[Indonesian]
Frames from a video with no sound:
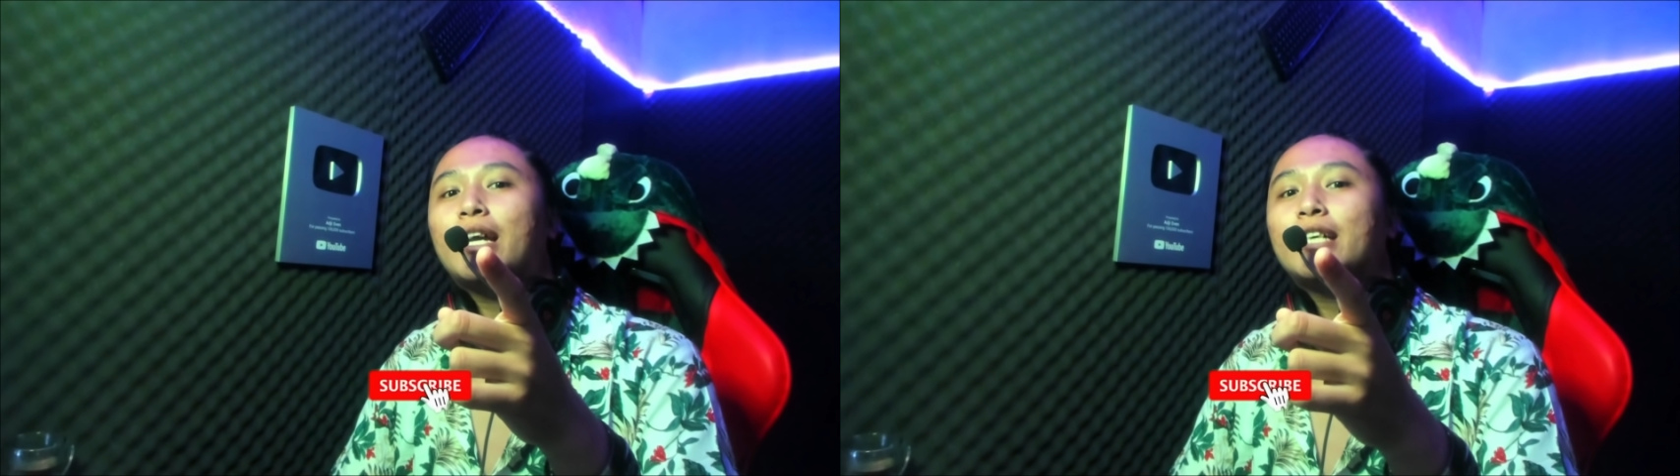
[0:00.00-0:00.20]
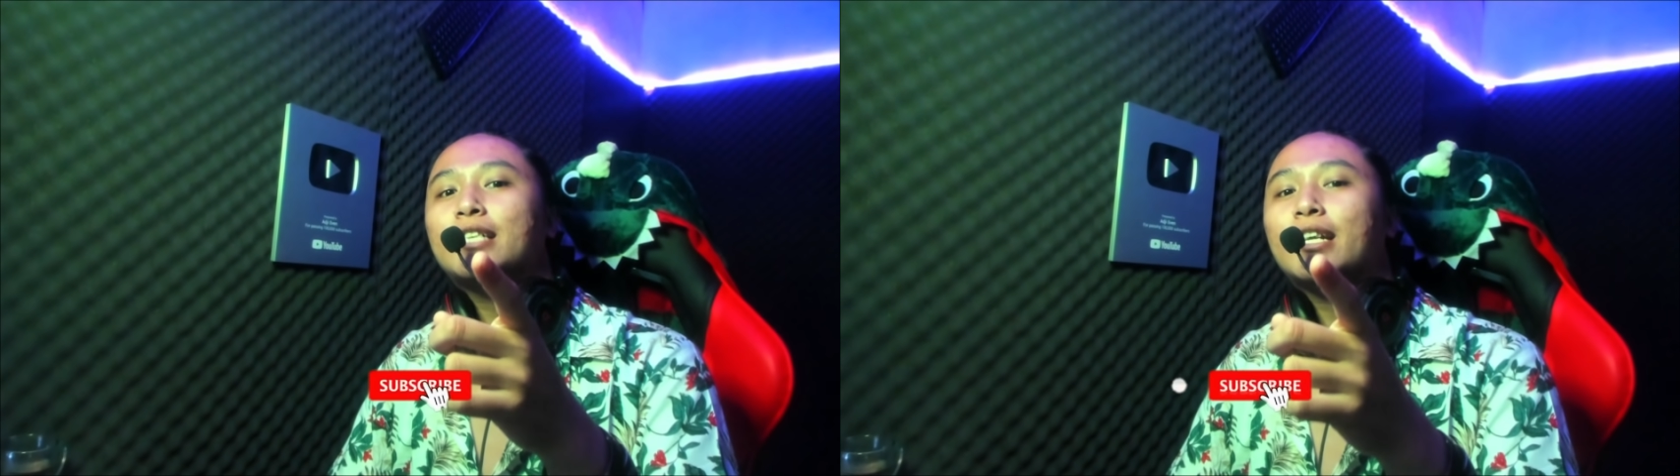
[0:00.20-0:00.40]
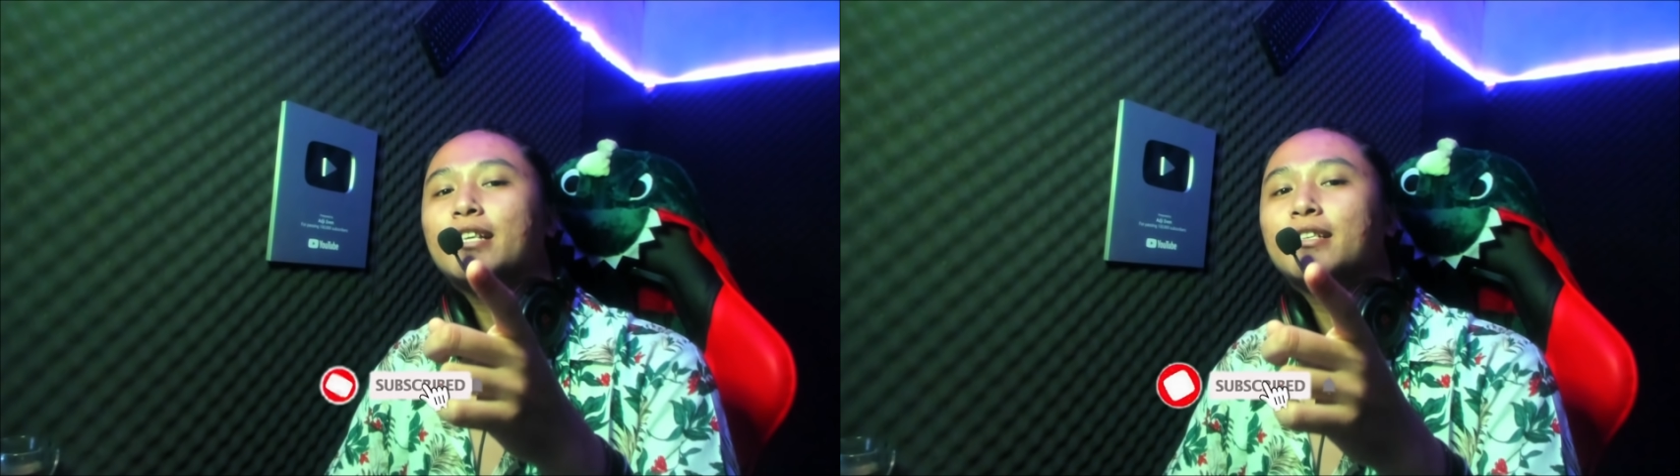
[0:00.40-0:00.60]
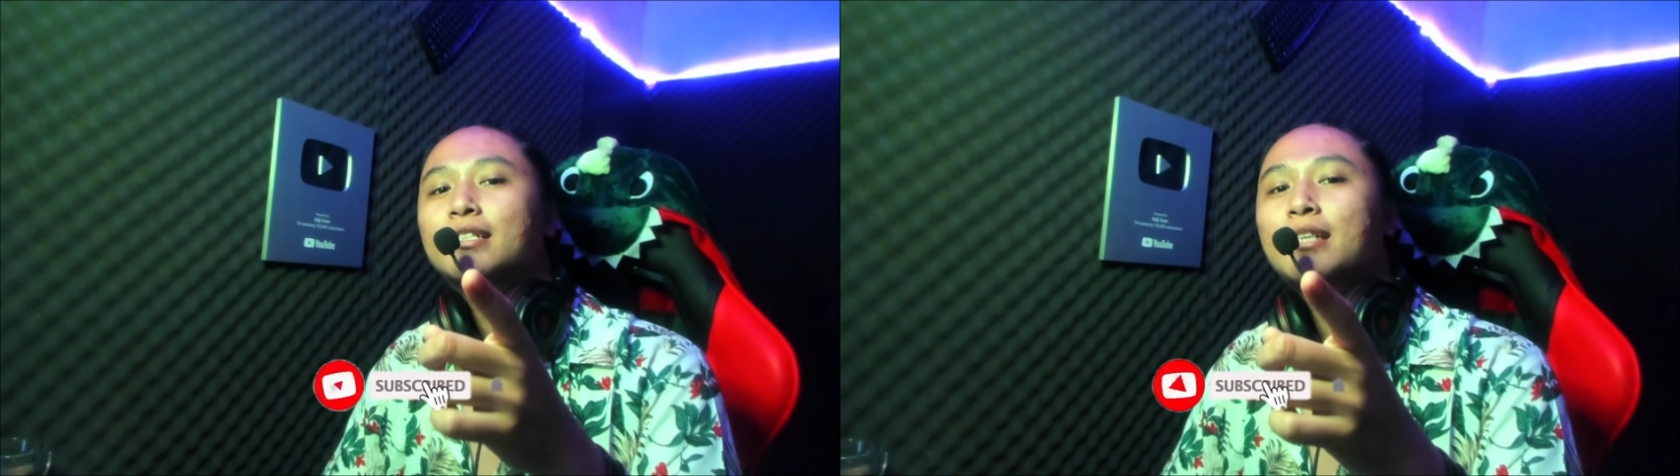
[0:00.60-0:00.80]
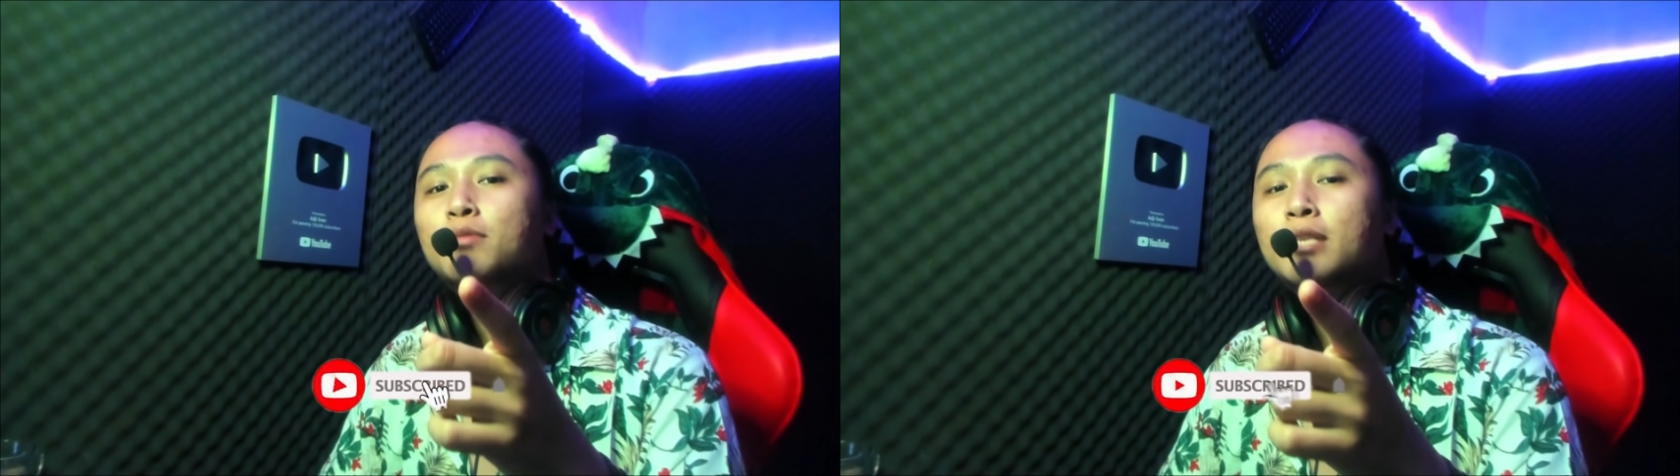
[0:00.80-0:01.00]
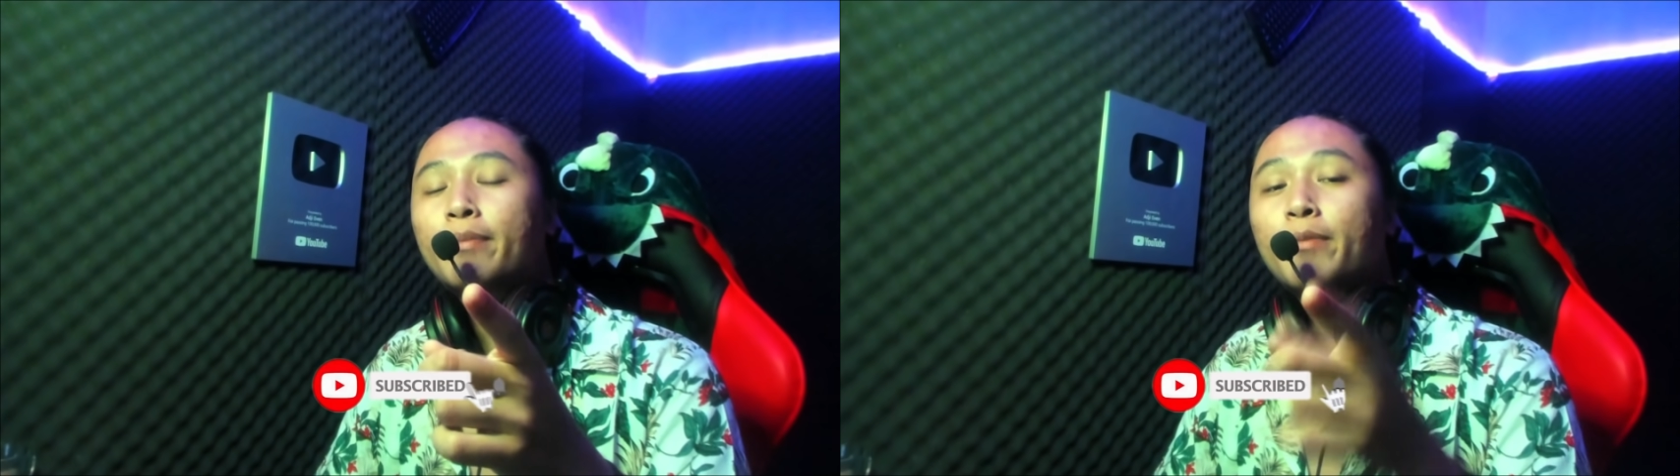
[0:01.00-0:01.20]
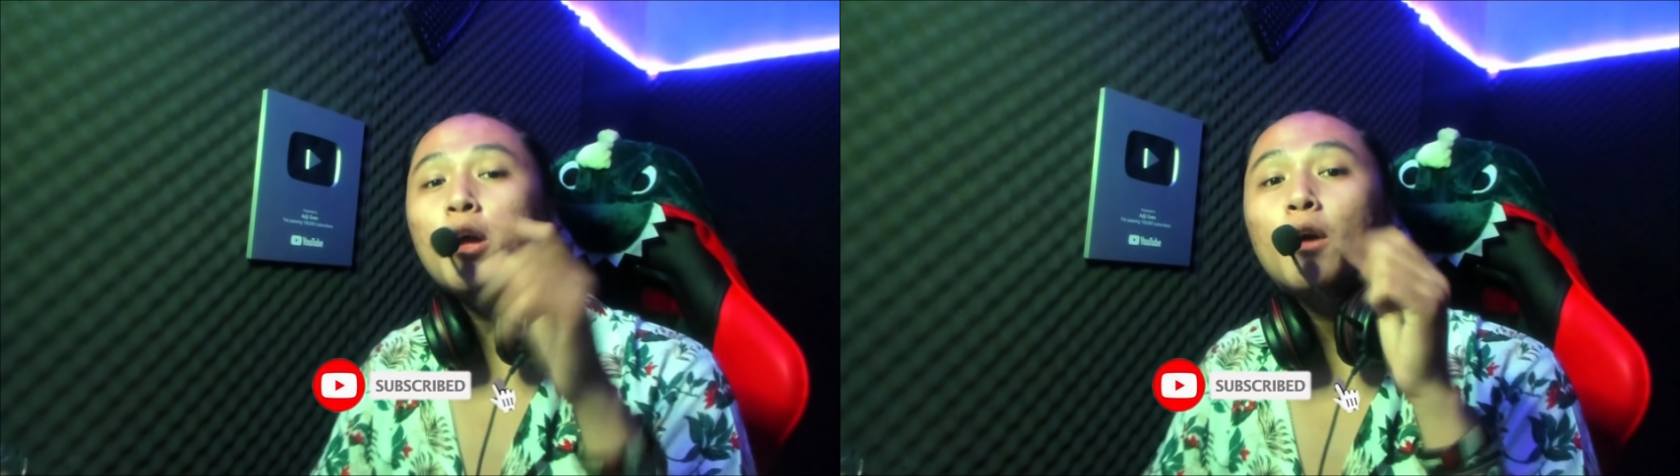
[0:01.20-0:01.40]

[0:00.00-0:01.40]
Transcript: like, share, dan juga subscribe.